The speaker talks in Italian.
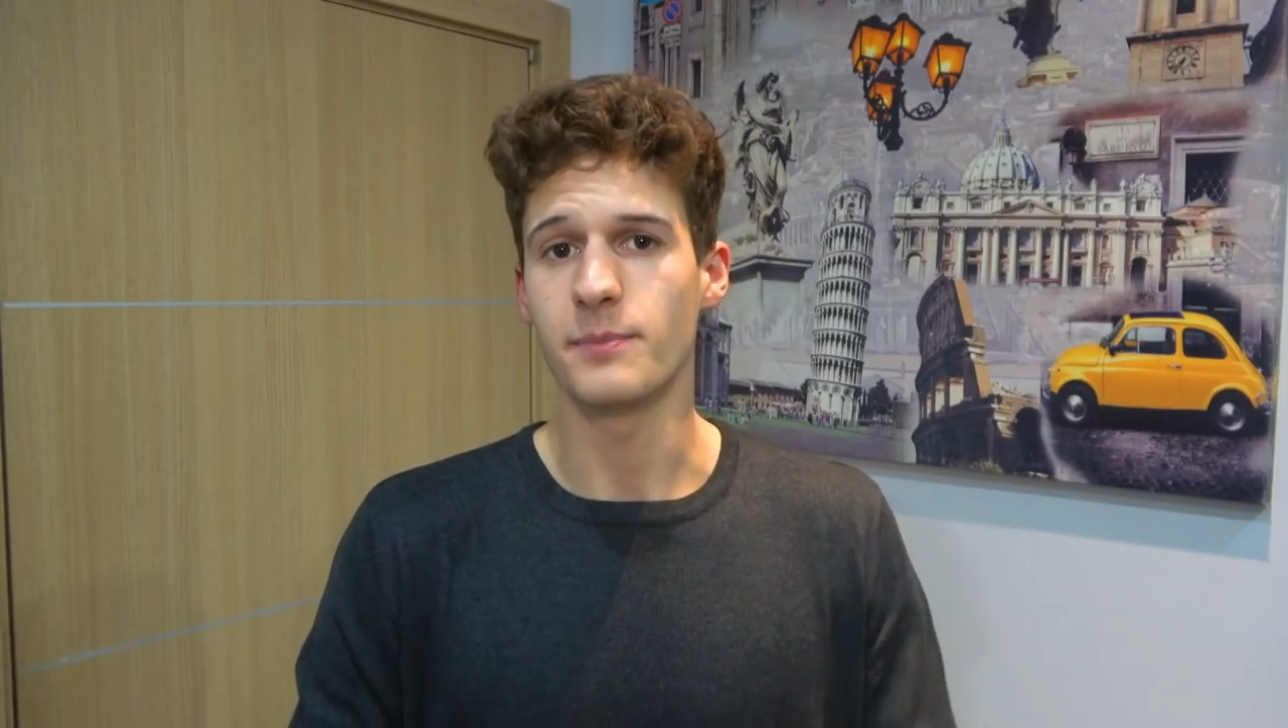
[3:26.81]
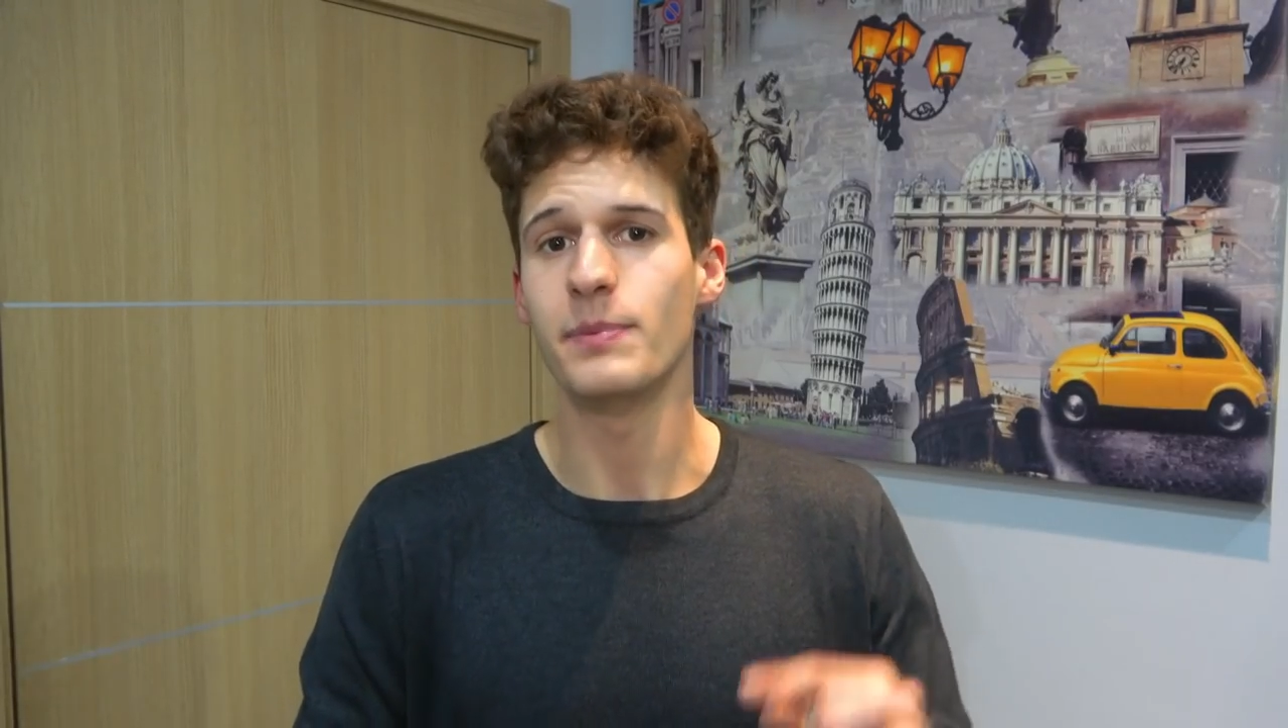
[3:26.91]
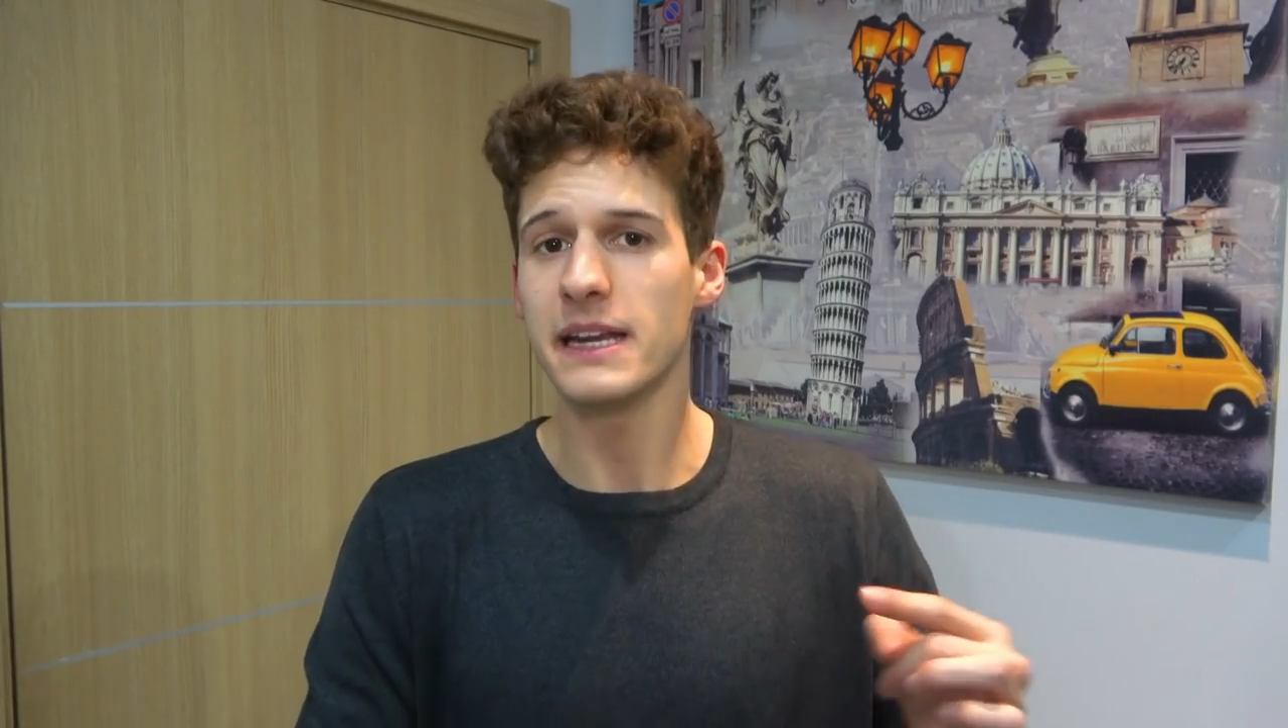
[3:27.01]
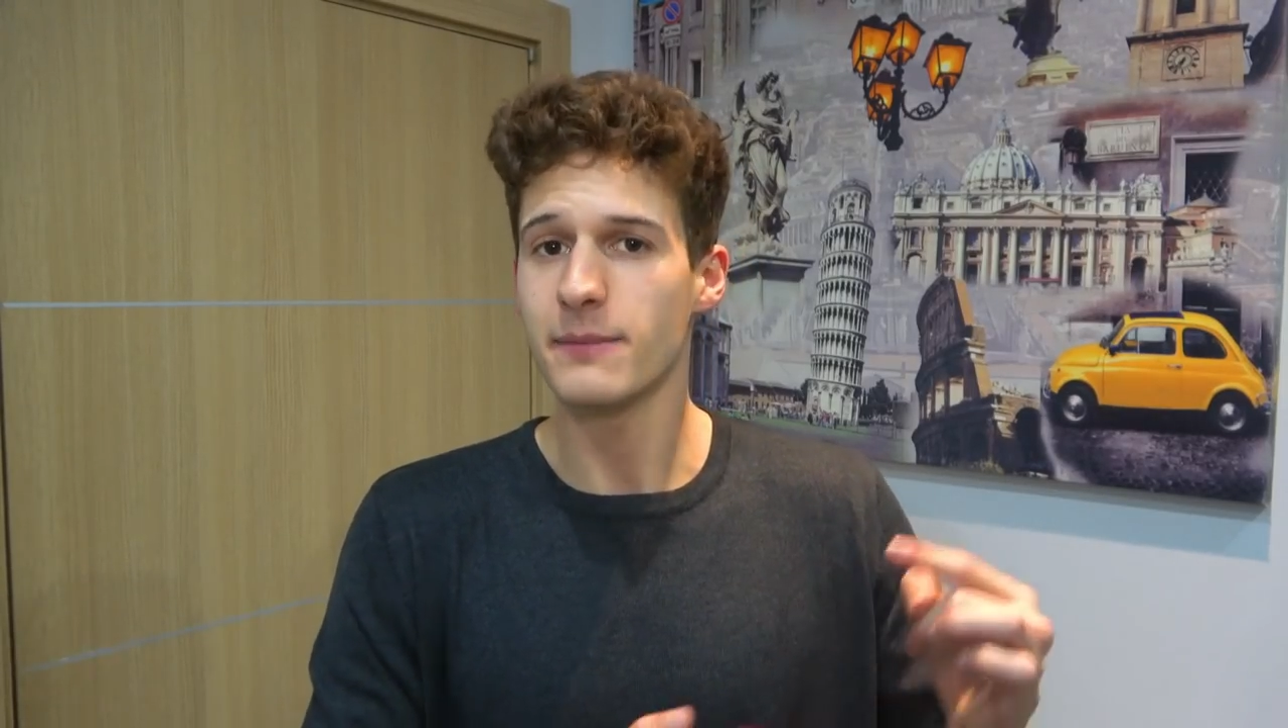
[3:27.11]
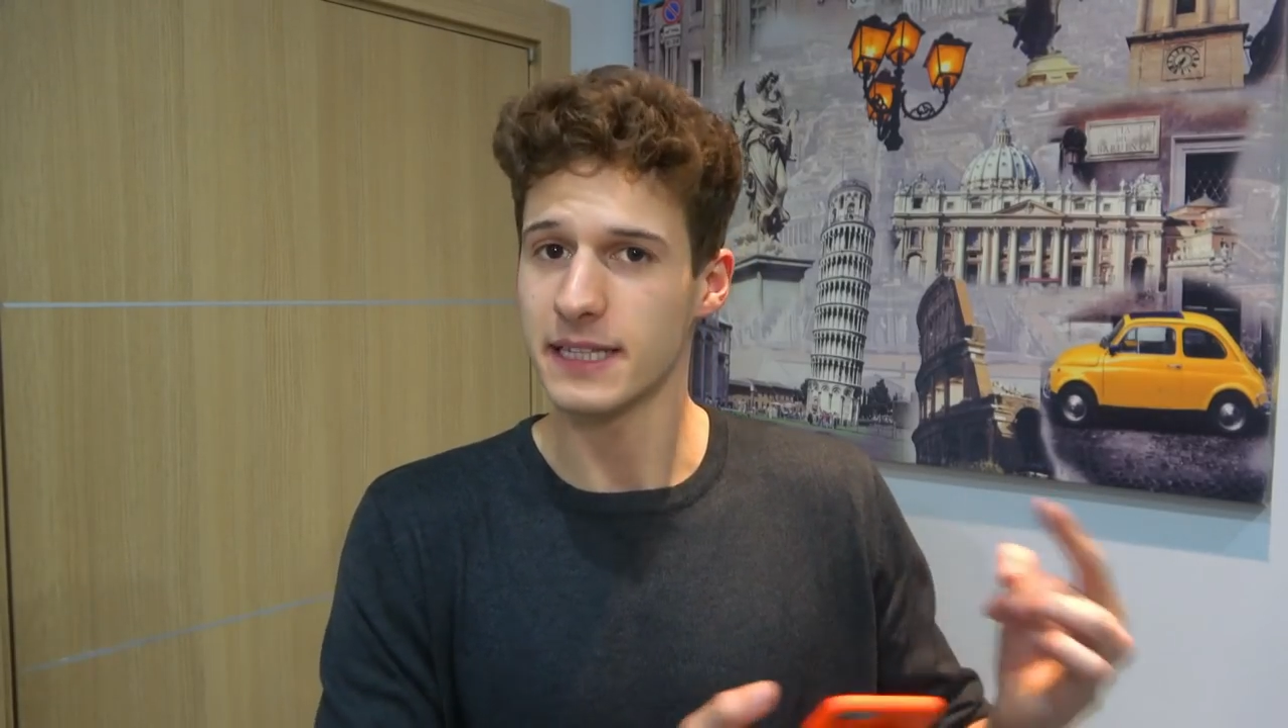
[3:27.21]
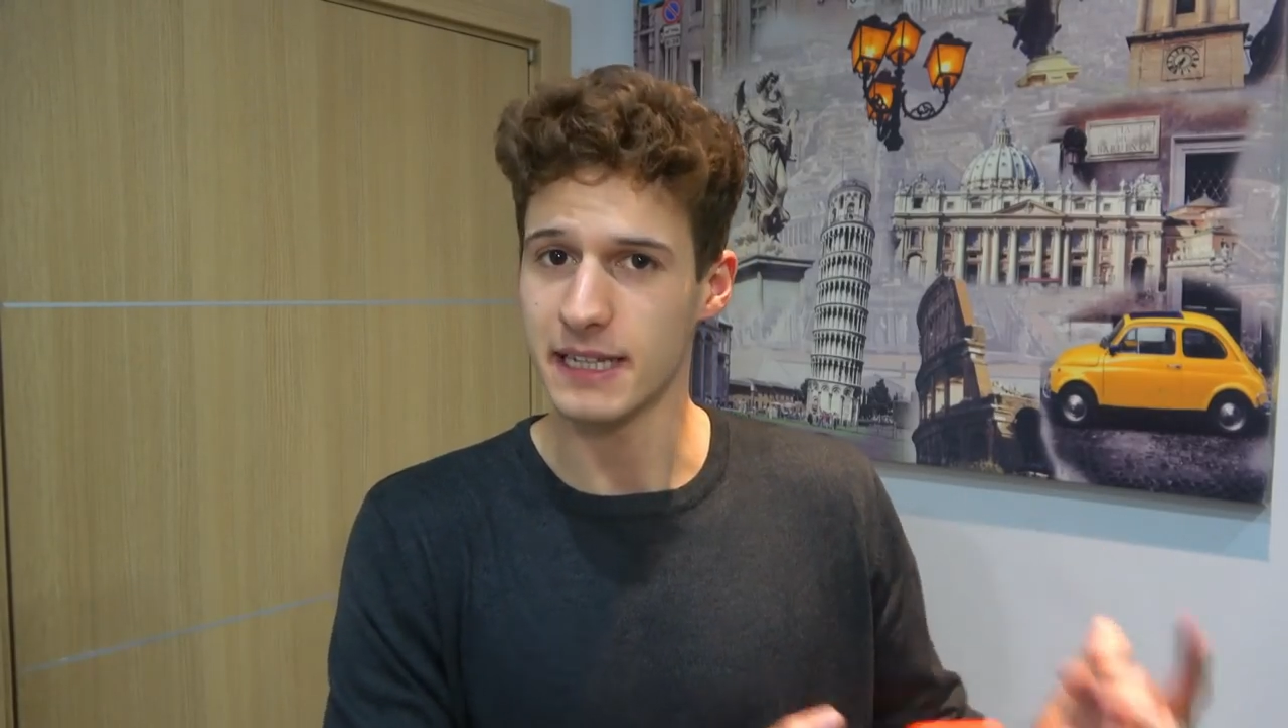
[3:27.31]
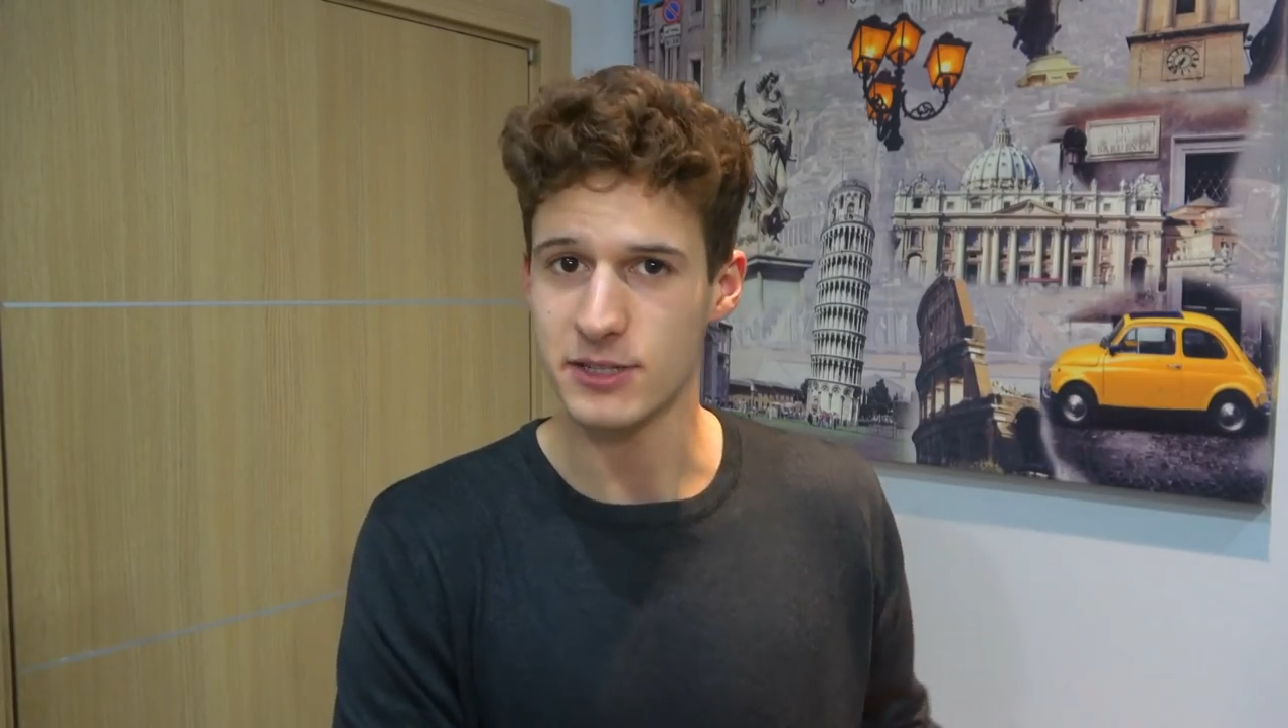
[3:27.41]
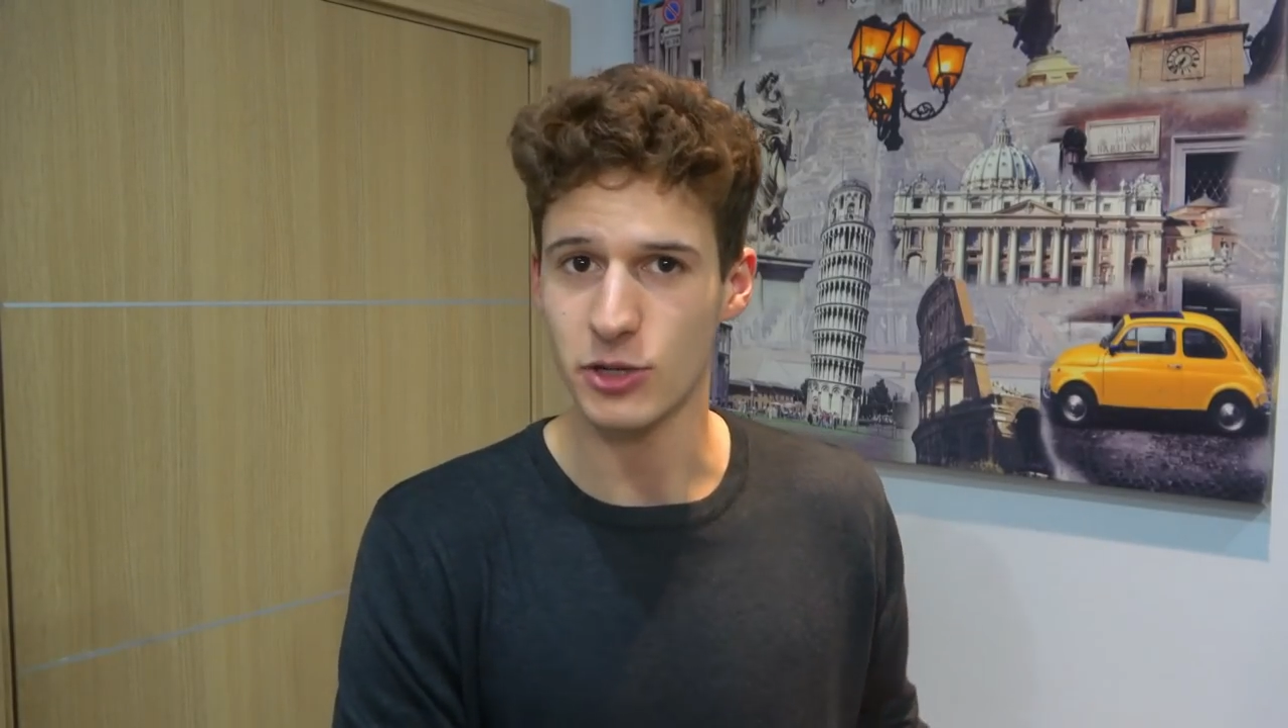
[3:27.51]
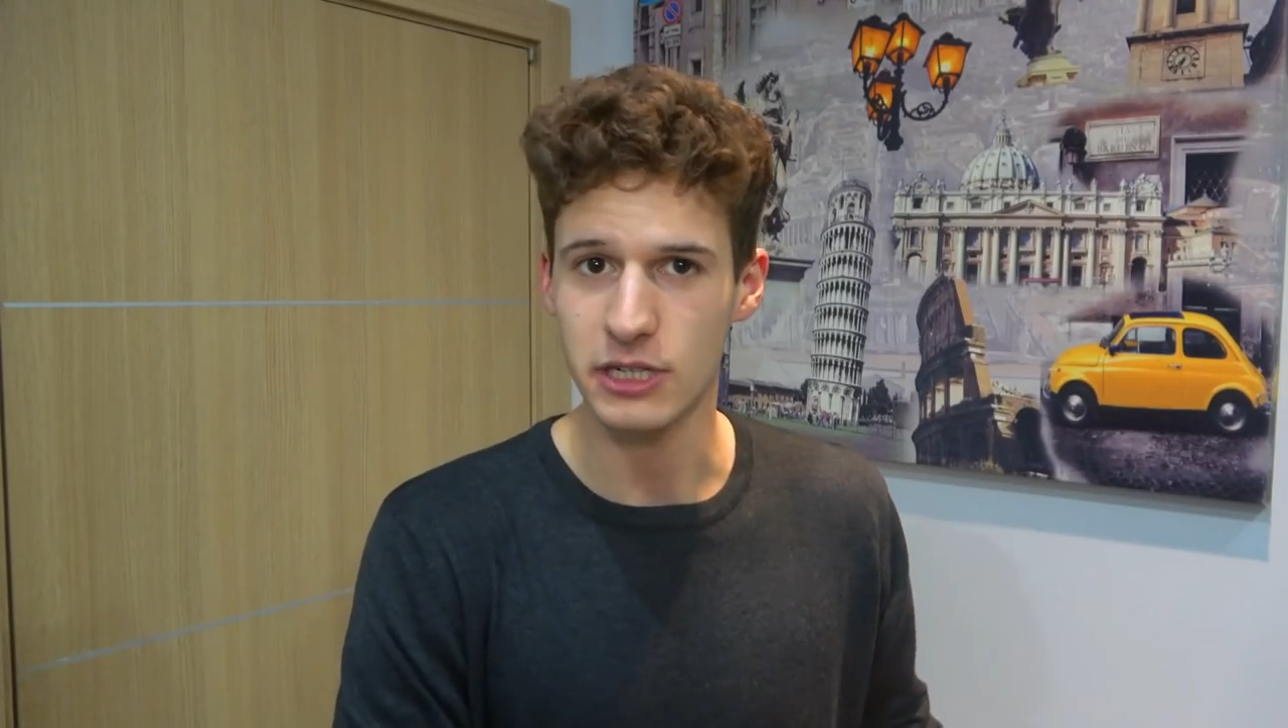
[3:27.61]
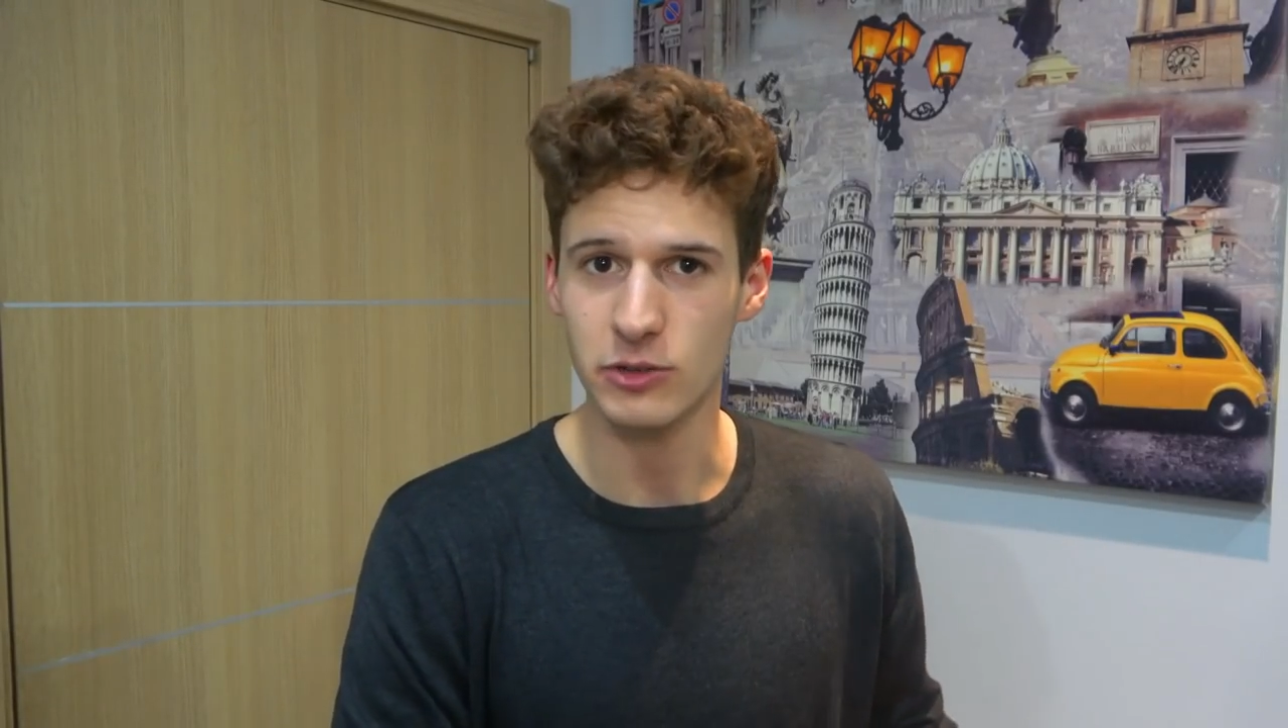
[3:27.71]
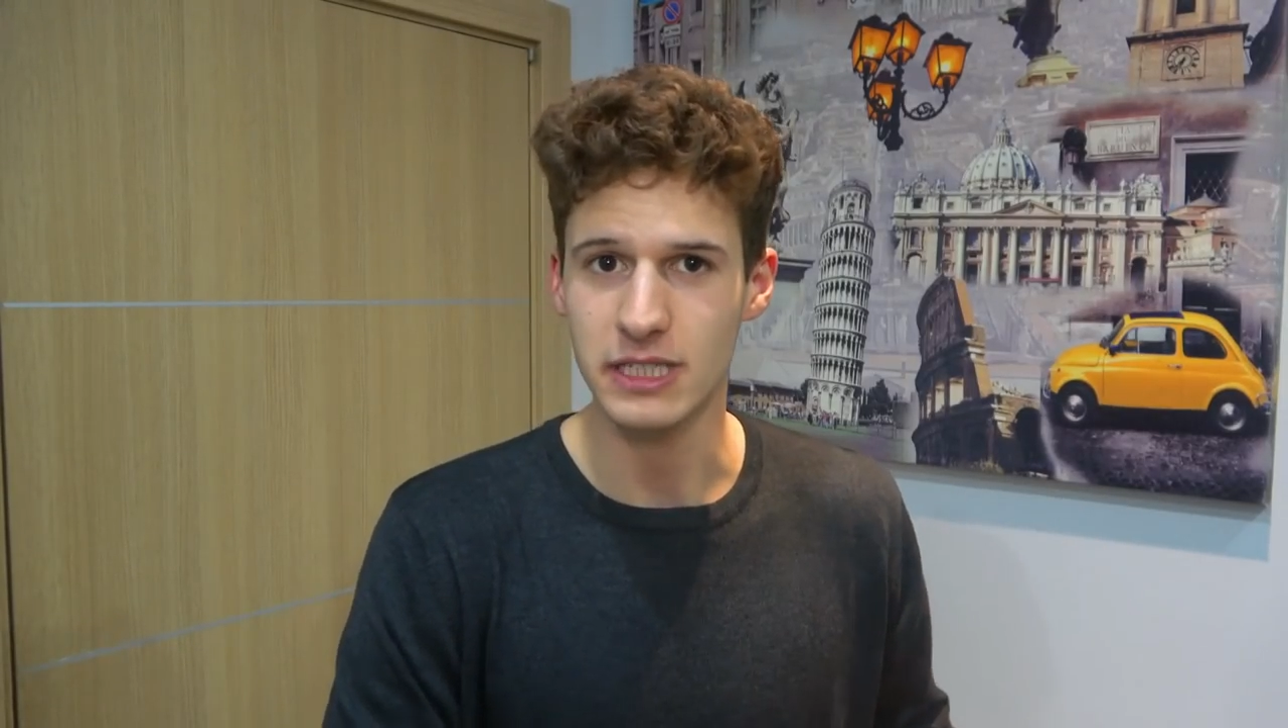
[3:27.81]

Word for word: prima dell'esonero